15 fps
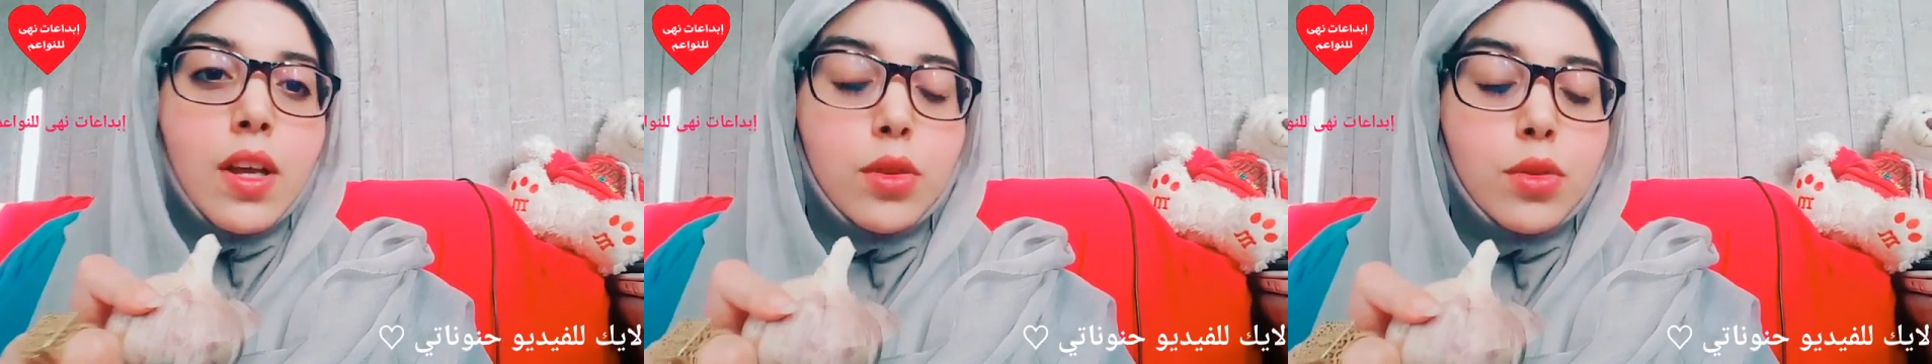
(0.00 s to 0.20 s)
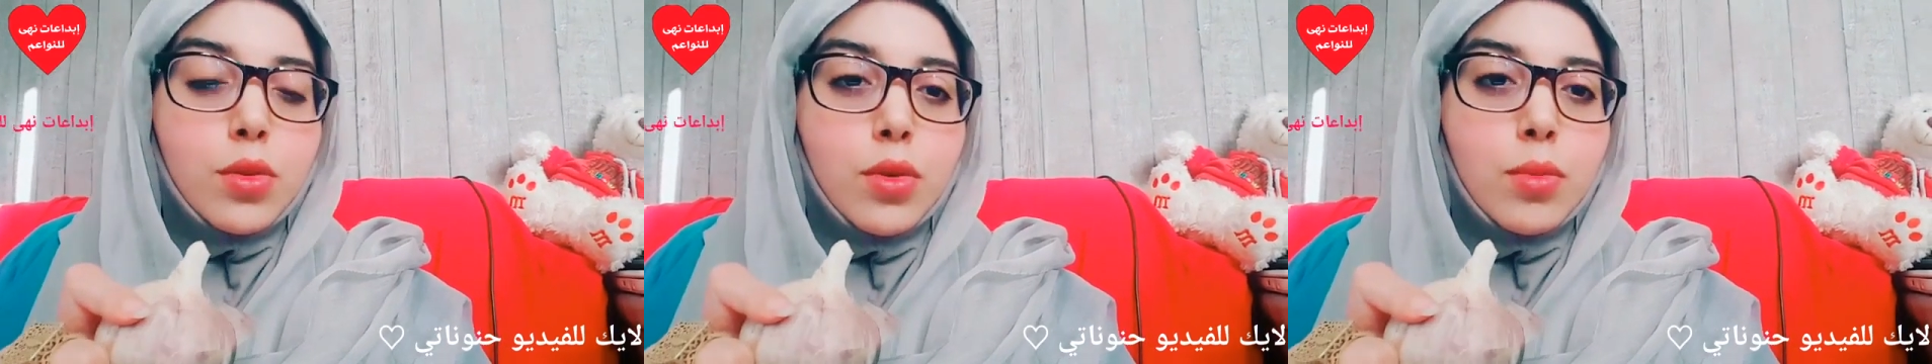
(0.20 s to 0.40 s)

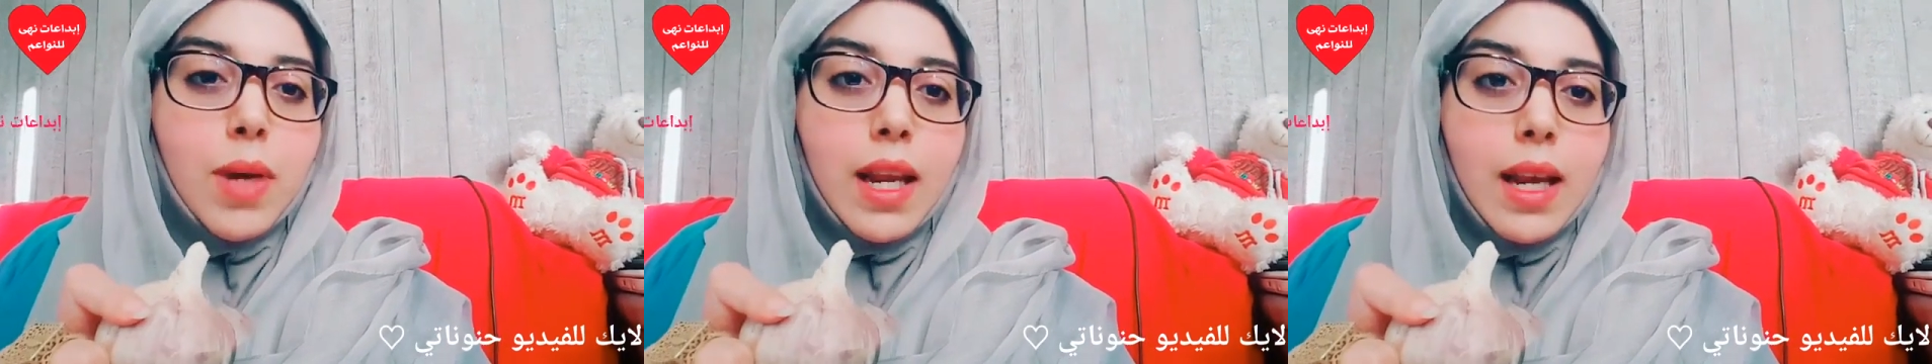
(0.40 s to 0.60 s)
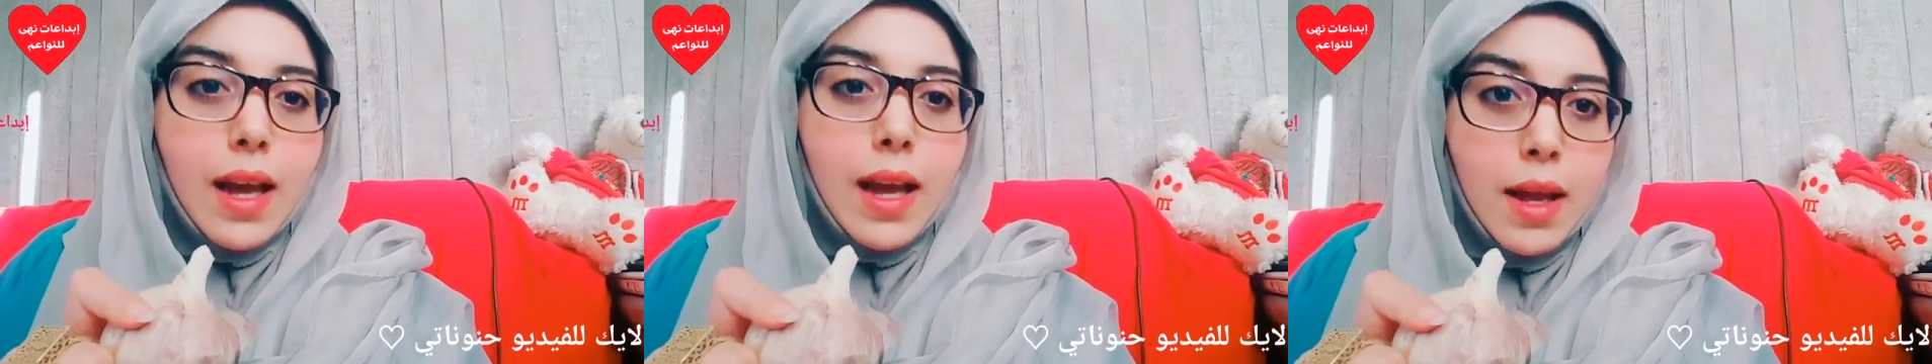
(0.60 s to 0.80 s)
الثوم
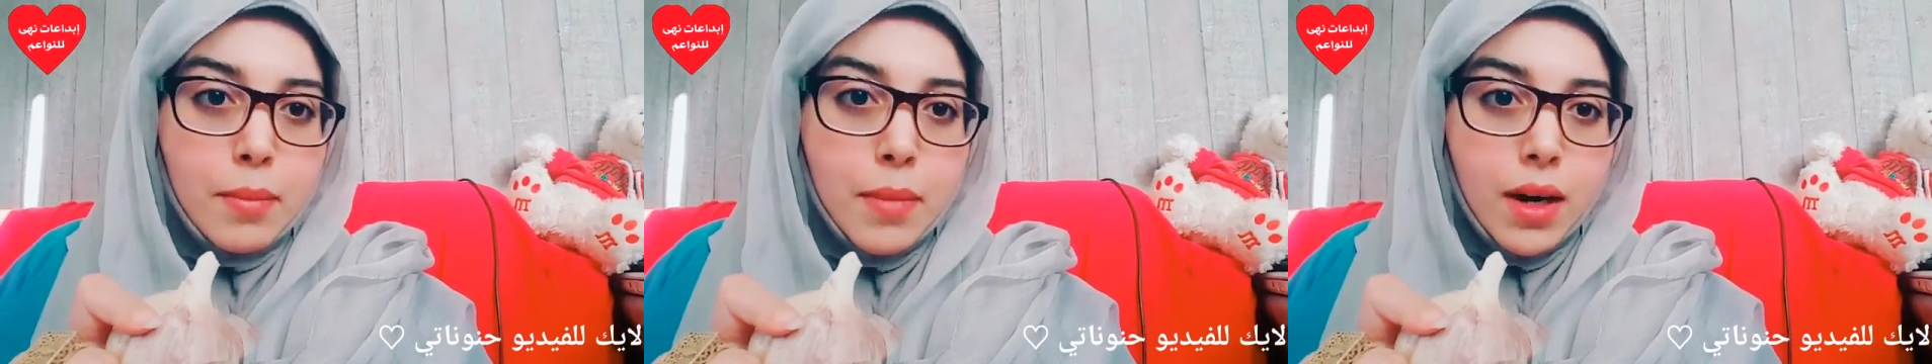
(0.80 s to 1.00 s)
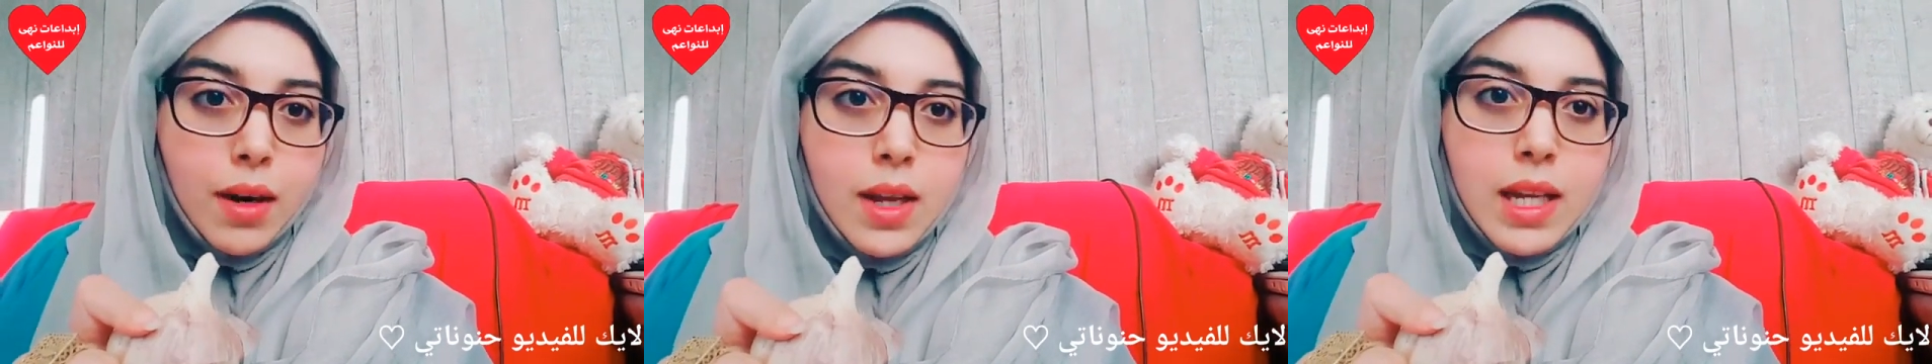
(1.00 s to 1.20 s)

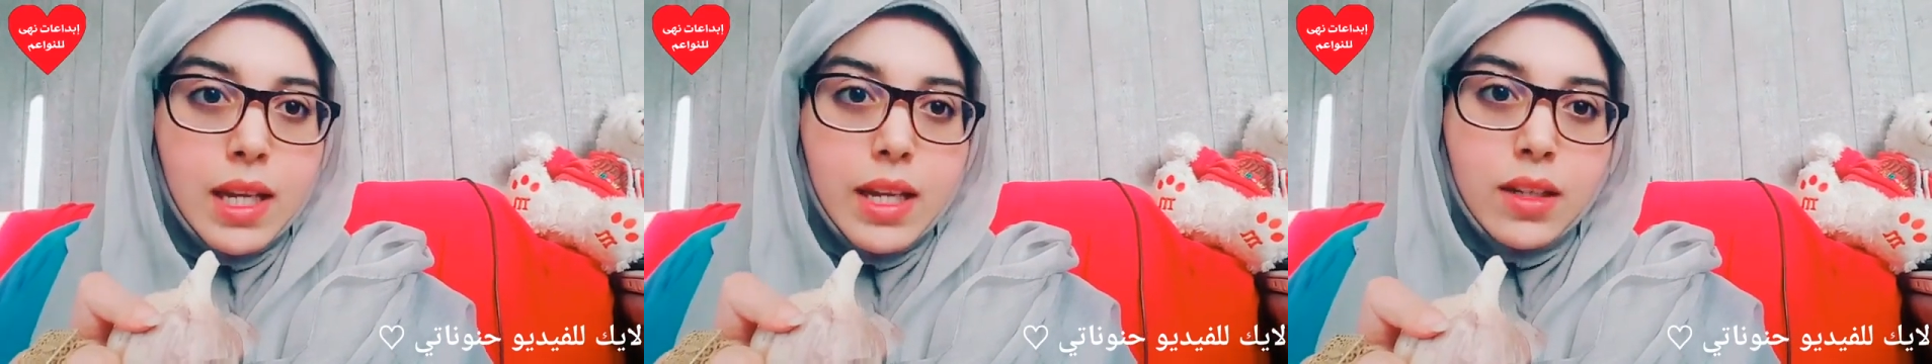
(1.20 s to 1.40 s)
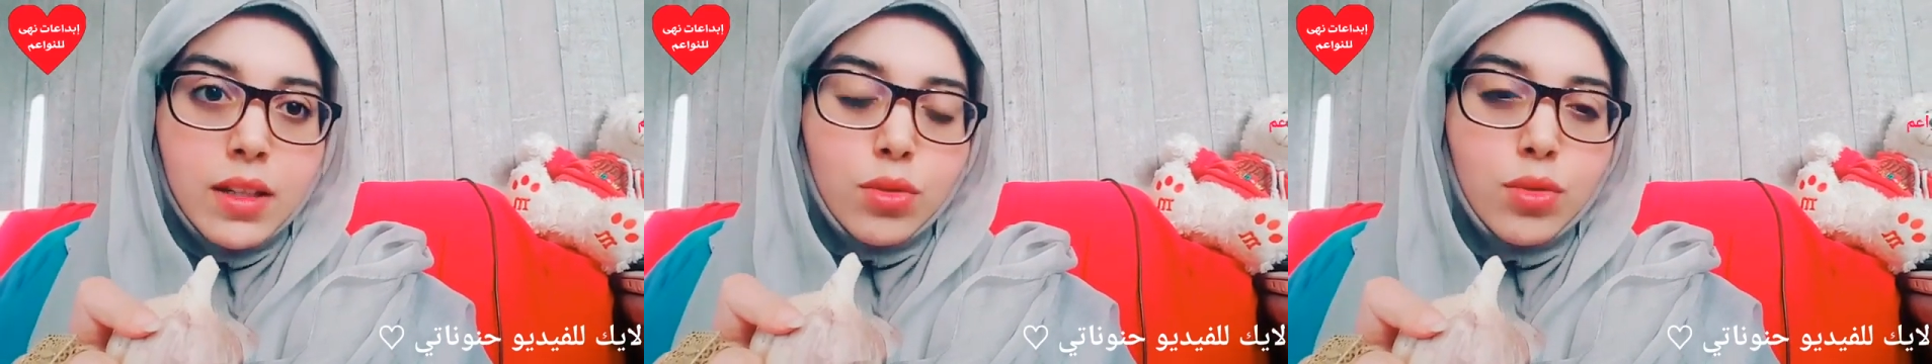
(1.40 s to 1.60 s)
الاحمر
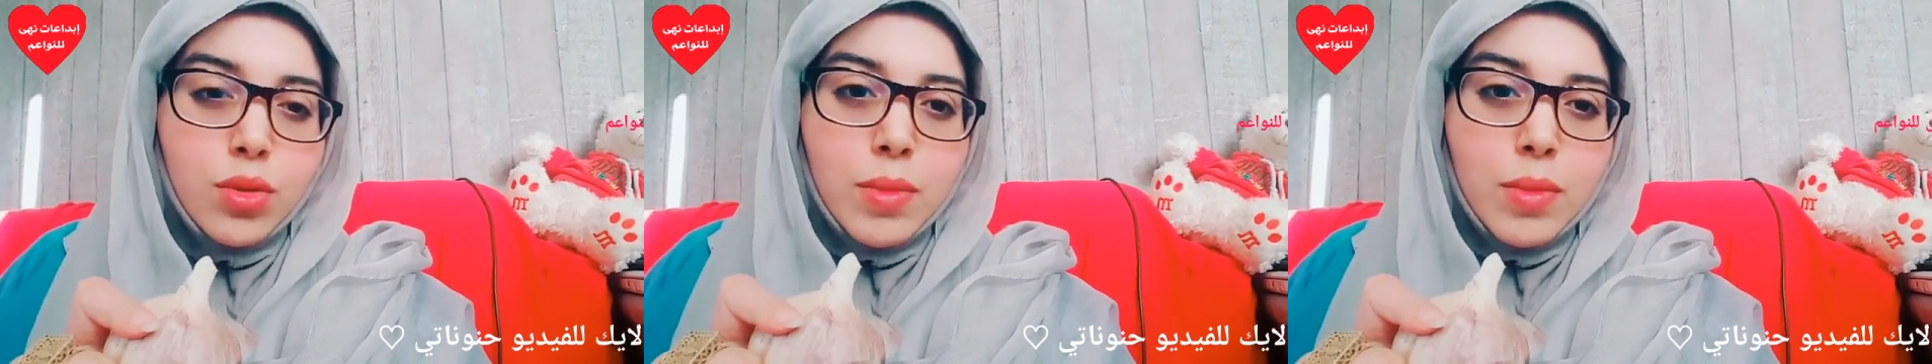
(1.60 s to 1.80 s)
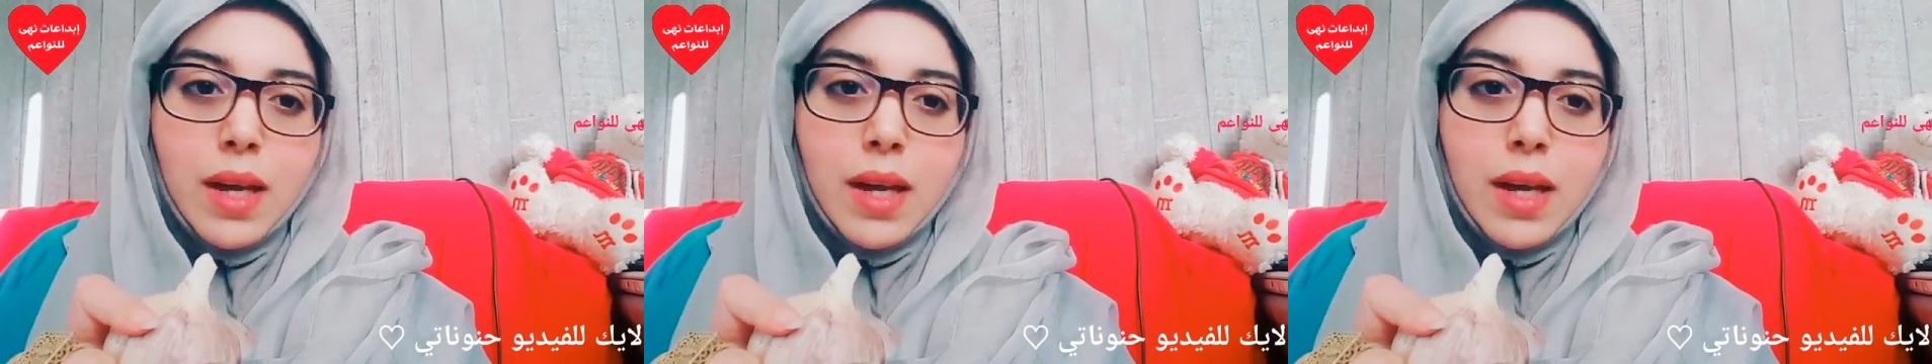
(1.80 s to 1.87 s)
يعني الثوم